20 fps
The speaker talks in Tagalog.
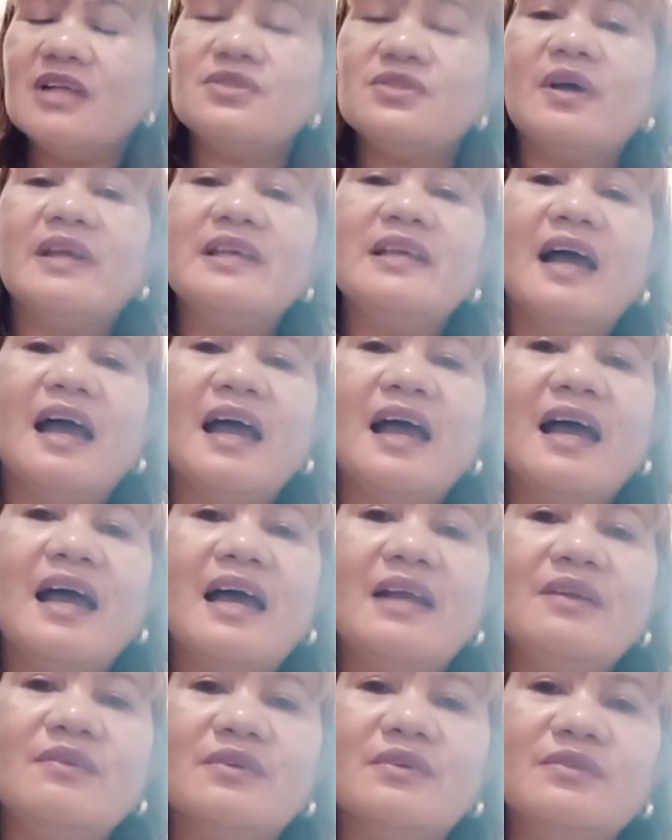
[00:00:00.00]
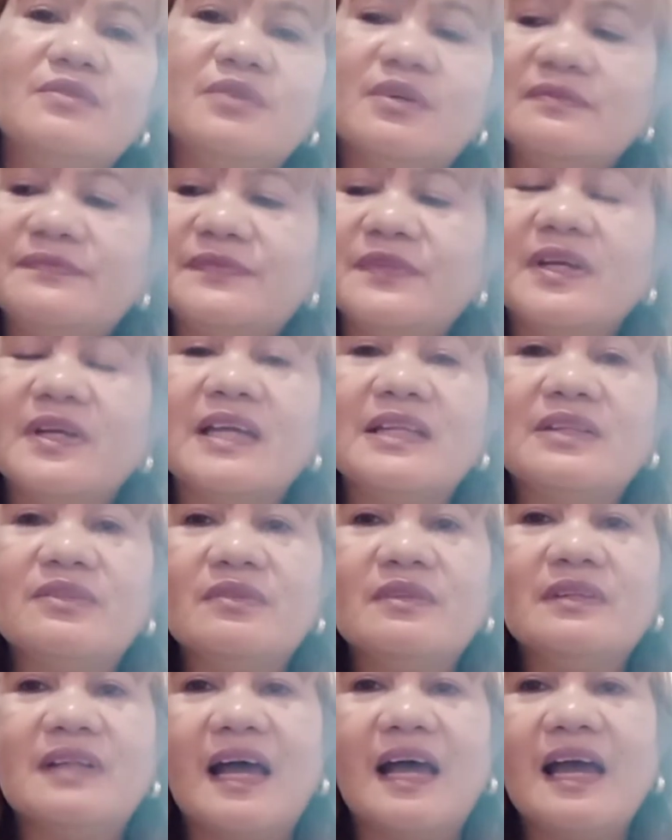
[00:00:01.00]
So ayan, well, don't forget to
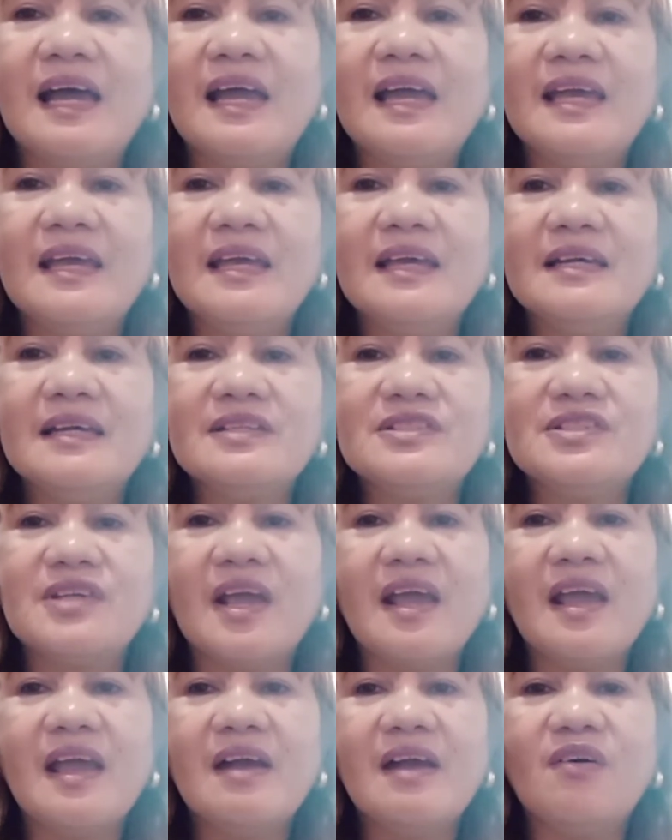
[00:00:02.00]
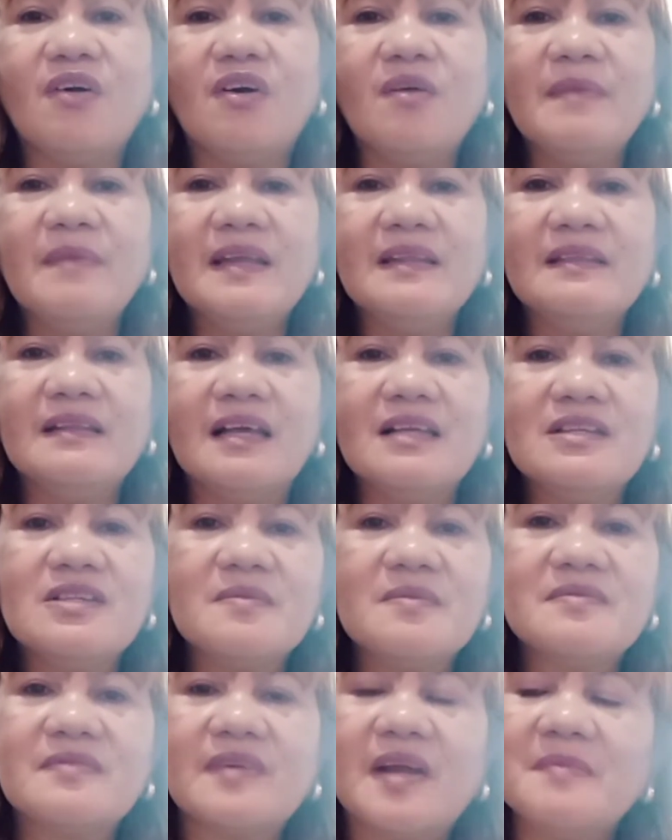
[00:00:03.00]
like, share, comment, and
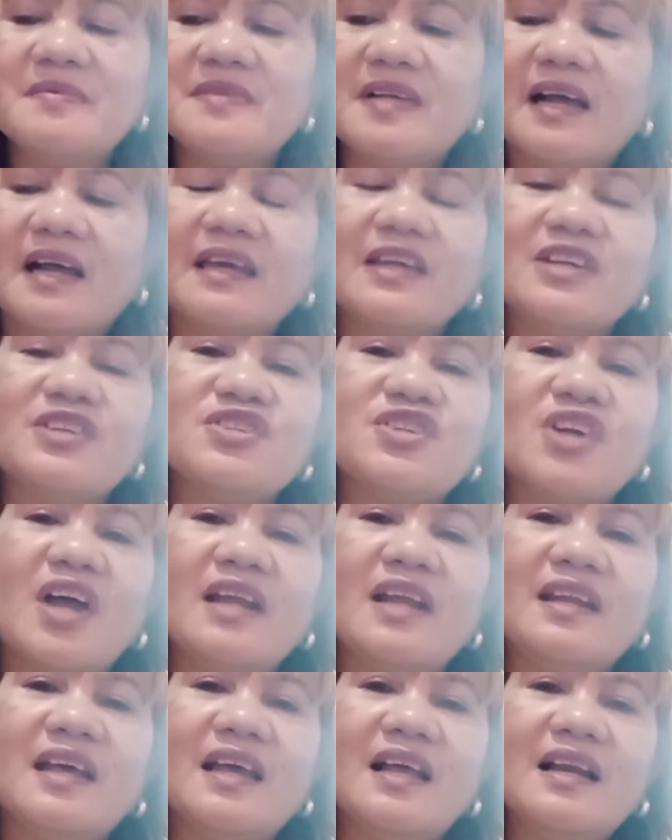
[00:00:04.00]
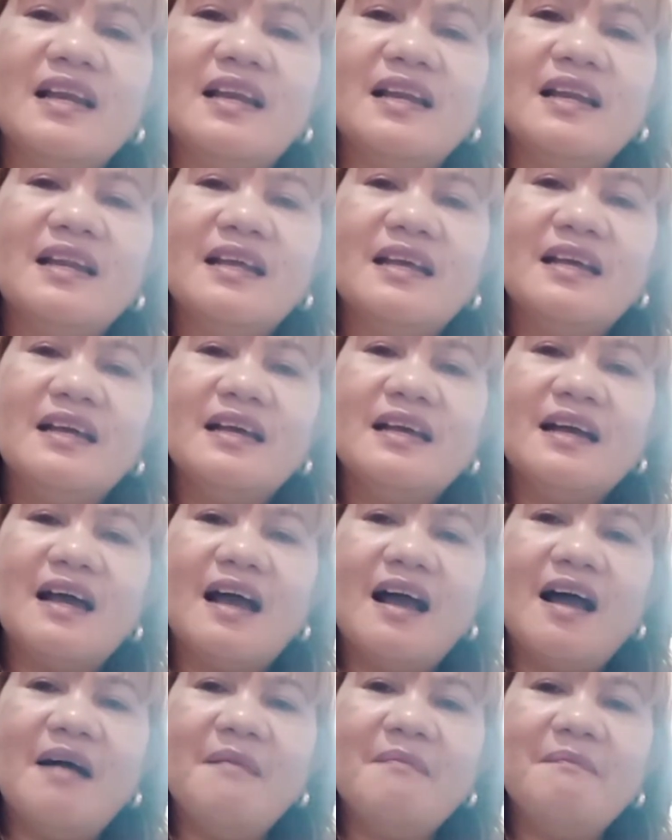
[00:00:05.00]
subscribe sa aking channel.
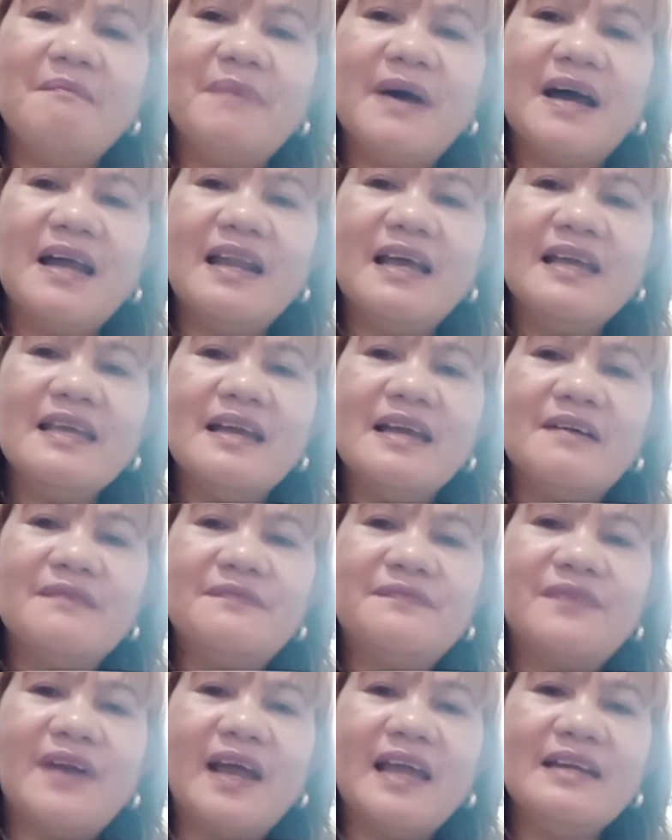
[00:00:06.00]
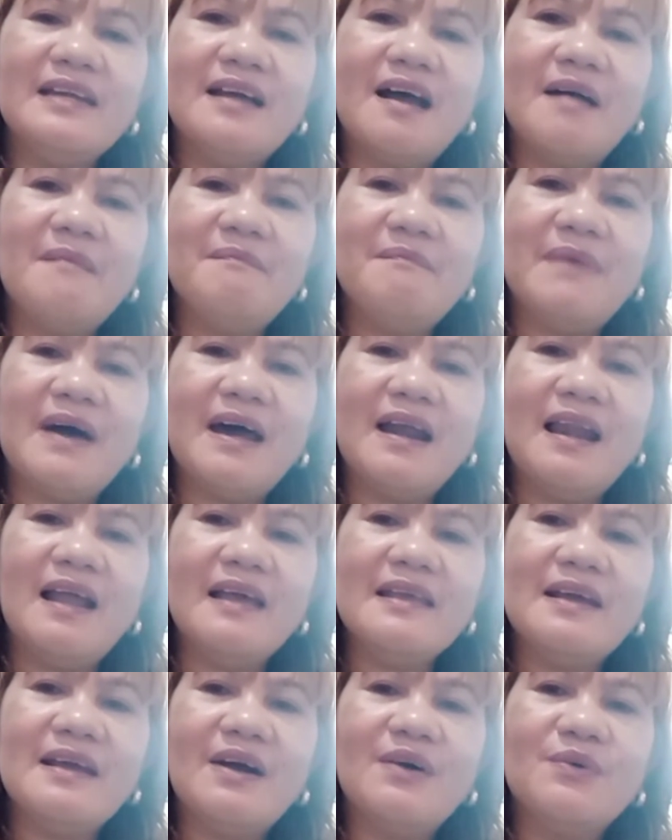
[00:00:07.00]
Ang Palaya, Pride Ang
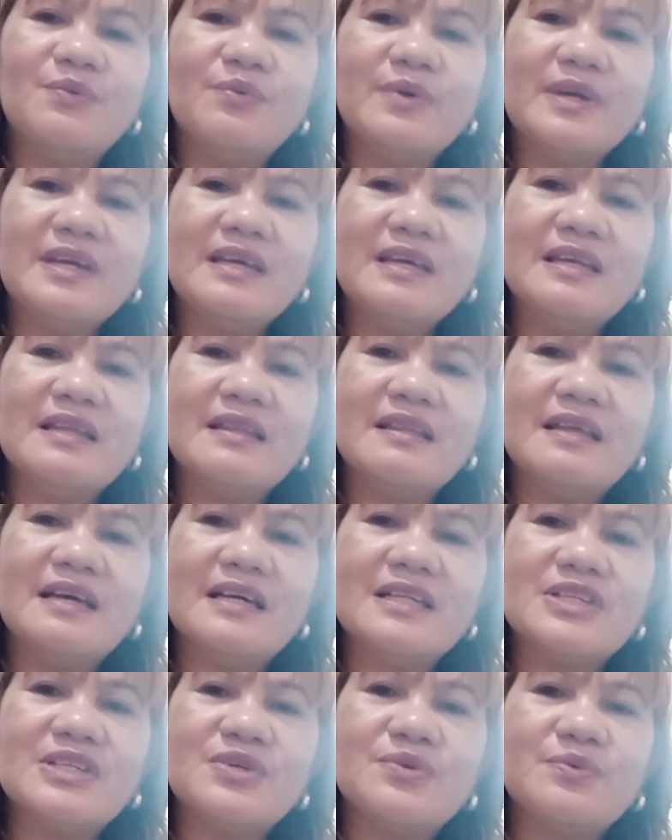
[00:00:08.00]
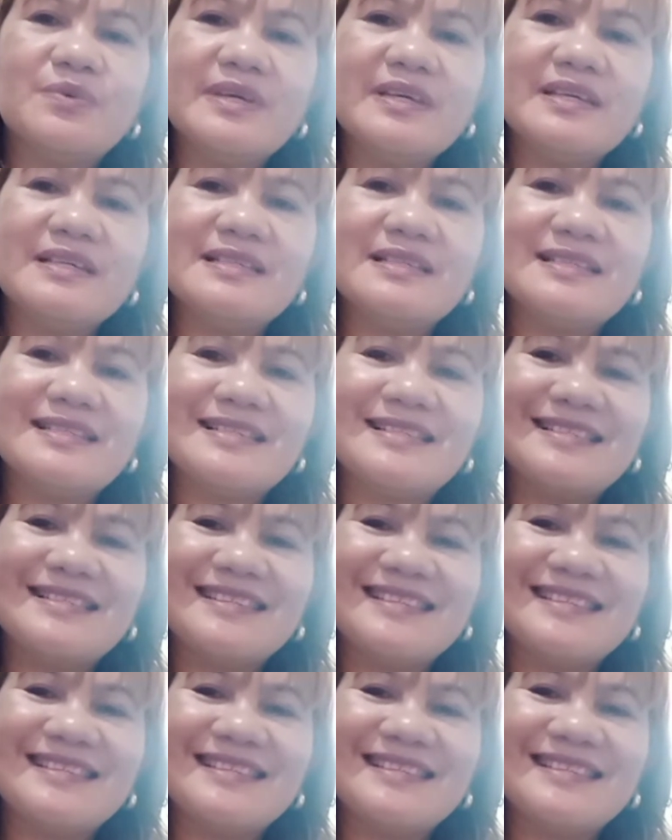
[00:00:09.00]
Palaya with Atis.